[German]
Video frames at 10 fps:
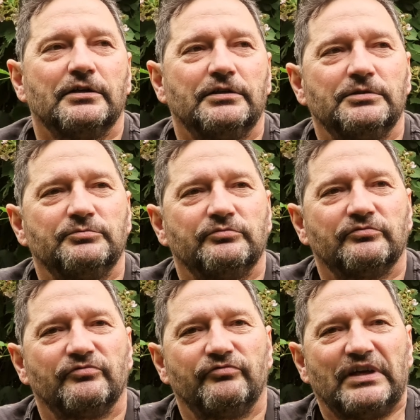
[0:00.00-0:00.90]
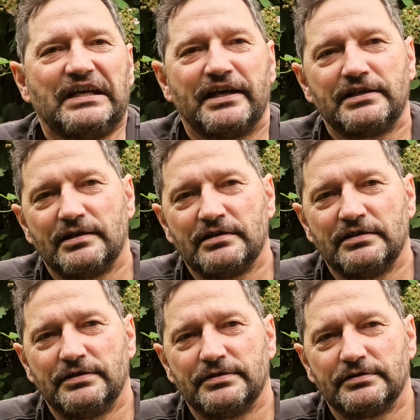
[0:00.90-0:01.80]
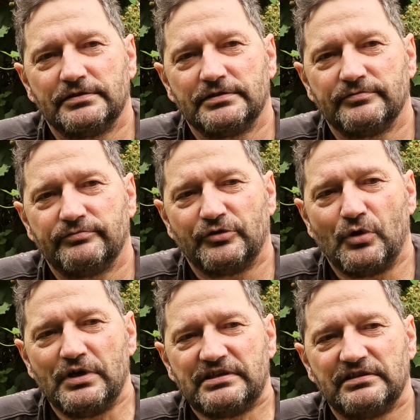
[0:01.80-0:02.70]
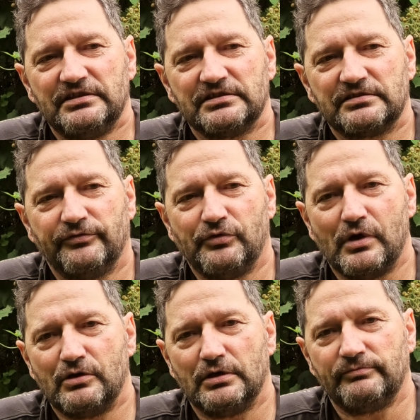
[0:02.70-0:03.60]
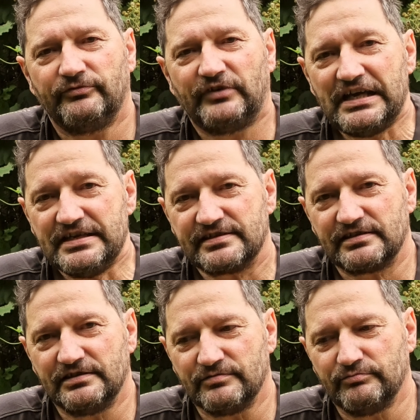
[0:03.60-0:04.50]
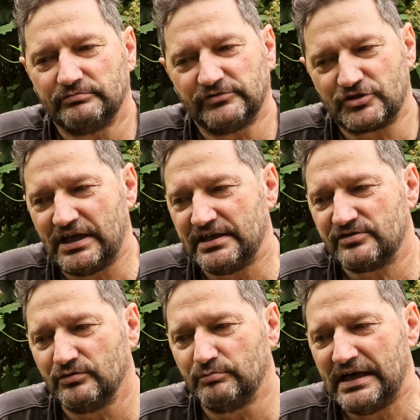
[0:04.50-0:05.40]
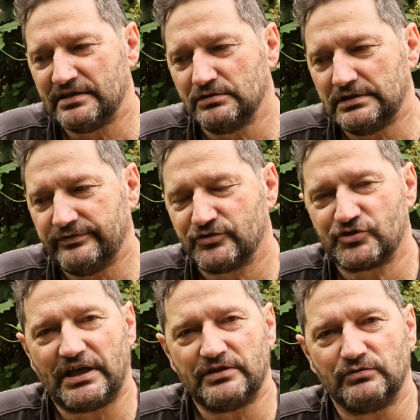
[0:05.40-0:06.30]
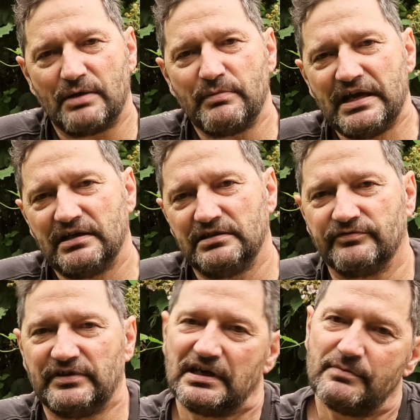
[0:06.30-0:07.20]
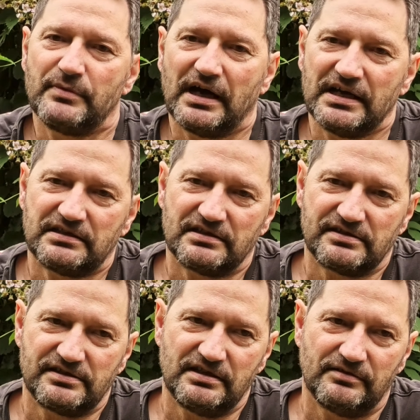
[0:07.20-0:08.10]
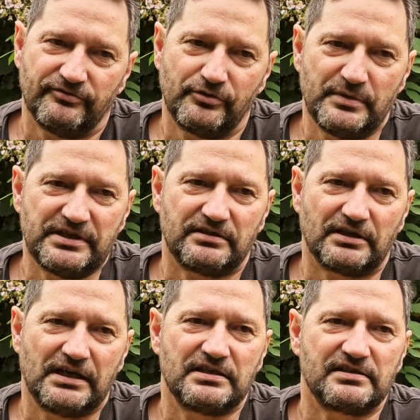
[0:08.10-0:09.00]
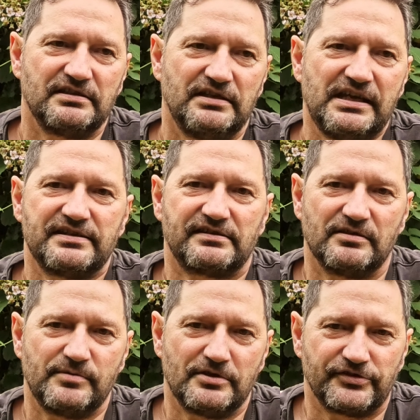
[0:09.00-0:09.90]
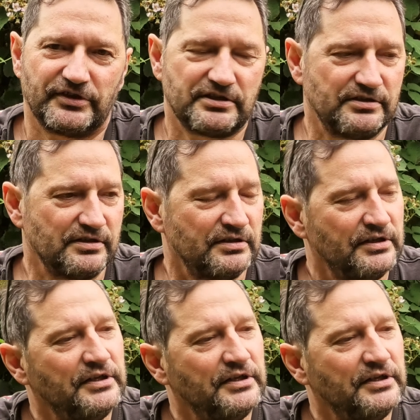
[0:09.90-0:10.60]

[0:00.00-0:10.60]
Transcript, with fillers: Ähm, wenn einer äh, von euch irgendein Vorkommen weiß, ähm, wahrscheinlich so Mardorf, Stein oder Meer, irgendwie in dem Bereich, das ist hier für mich dran das nächste. Ich bin aus Rinteln.